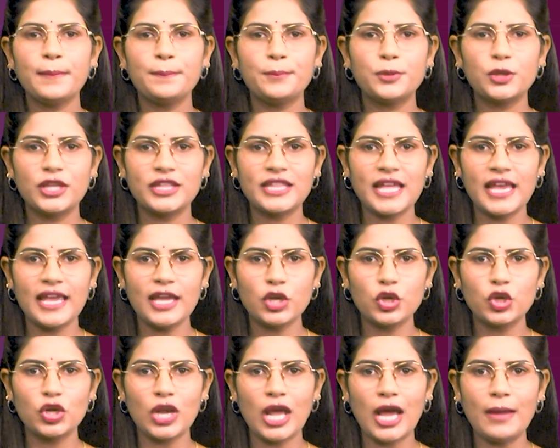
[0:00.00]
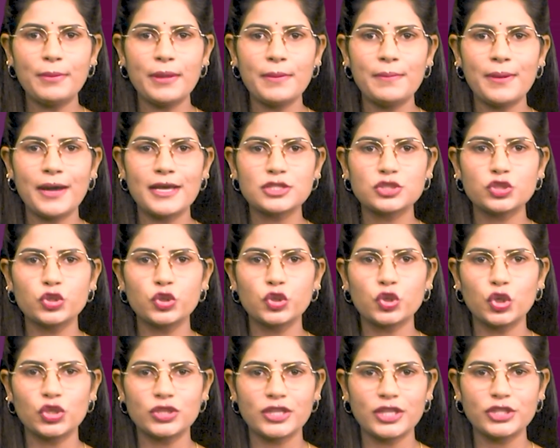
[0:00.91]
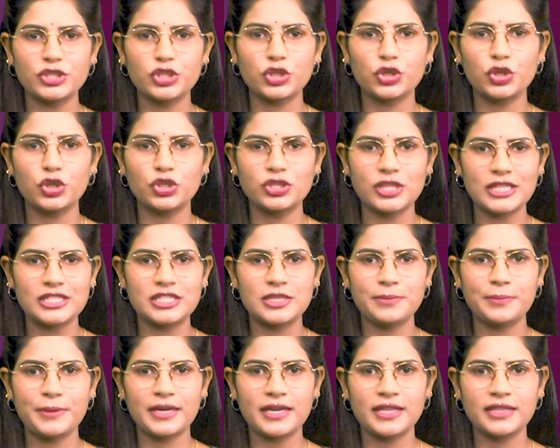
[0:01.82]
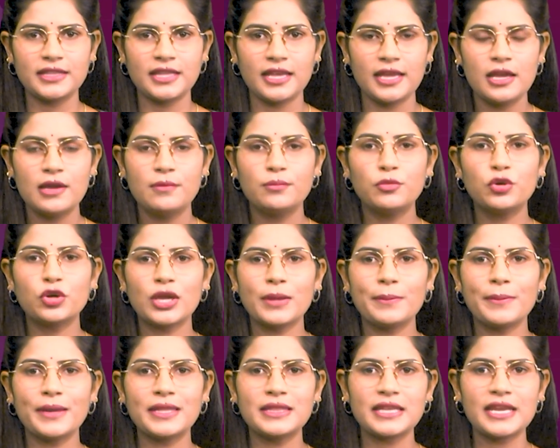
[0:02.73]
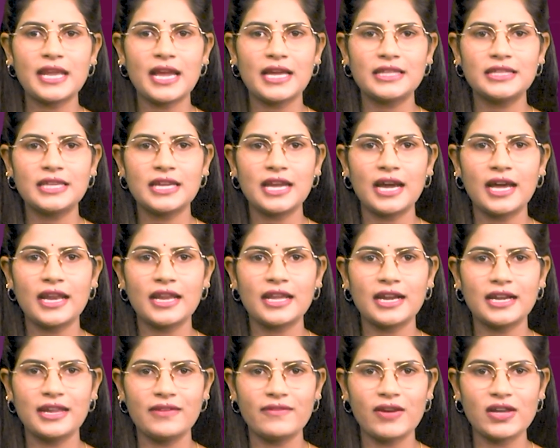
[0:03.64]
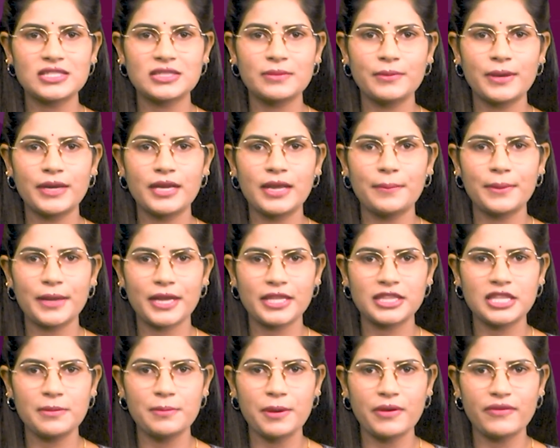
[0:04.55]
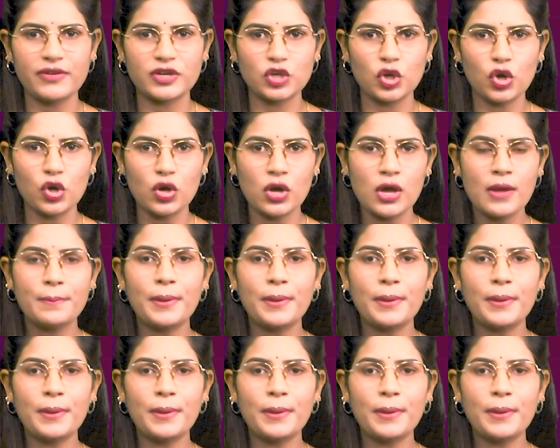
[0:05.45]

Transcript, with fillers: ఇప్పుడు ఇదే గులాబీ బాస్ కు కొత్త చిక్కులు తెచ్చిపెట్టింది ముఖ్యమంత్రి అధికారిక నివాసమైన ప్రగతి భవన్ లో